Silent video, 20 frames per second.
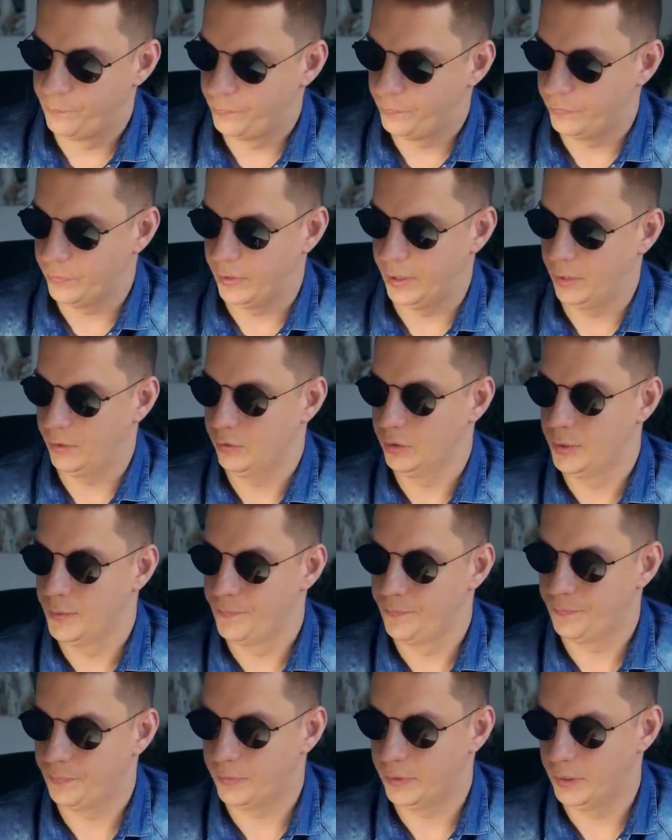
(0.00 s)
так вот
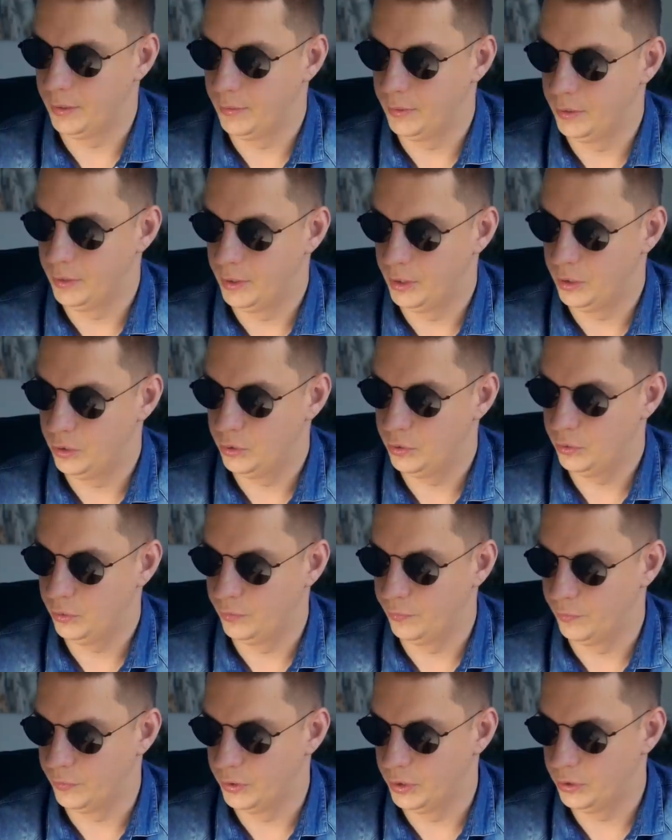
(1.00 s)

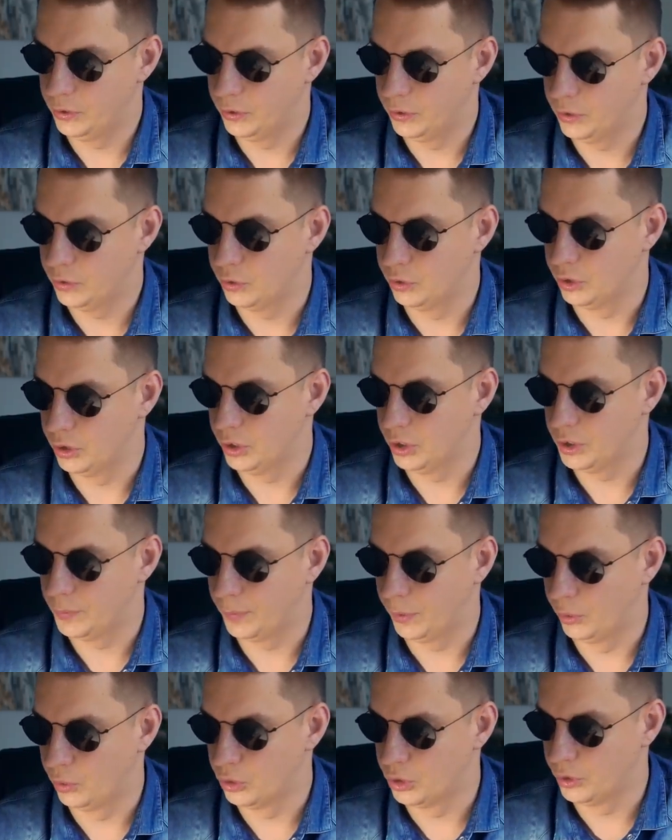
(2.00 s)
нарисуем. Здесь у нас уже
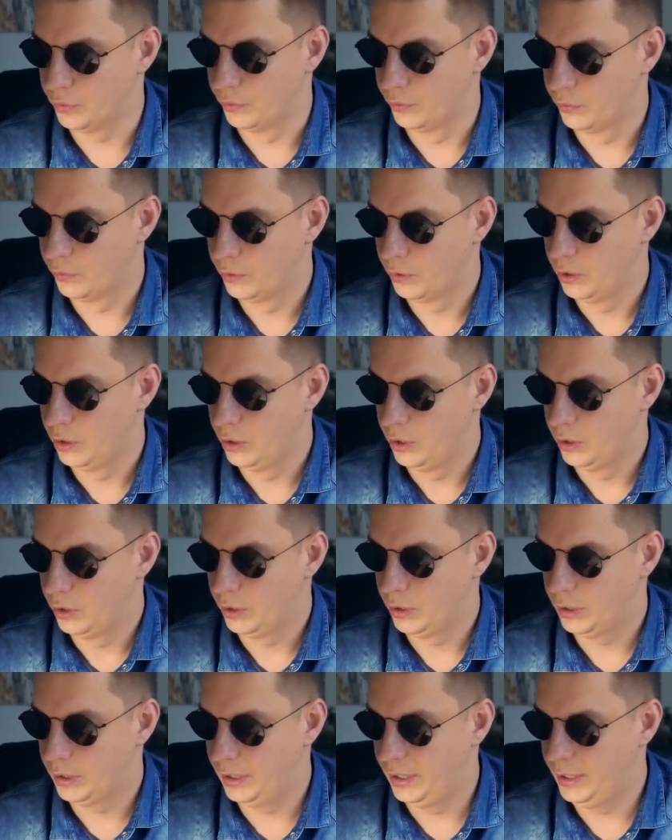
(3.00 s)
расположен
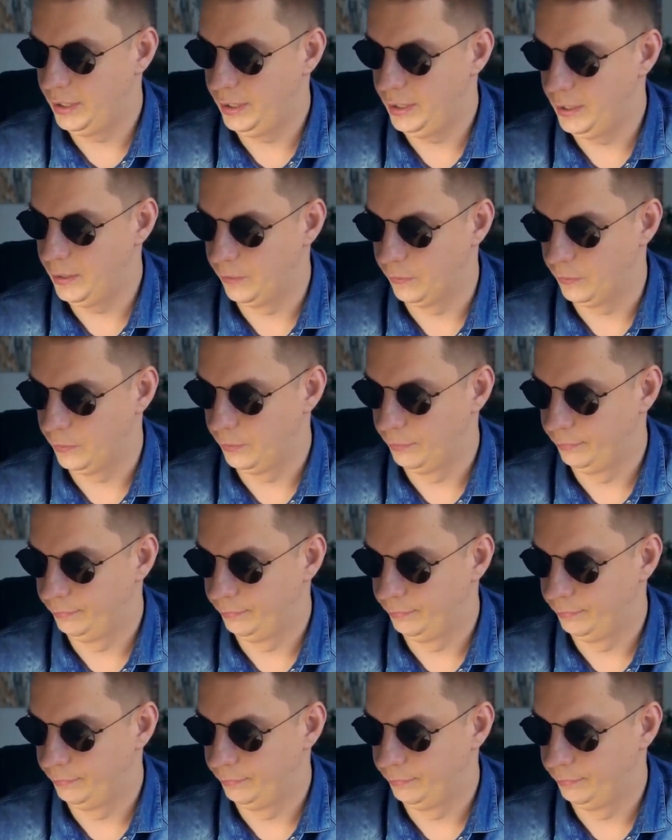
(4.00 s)
клиент.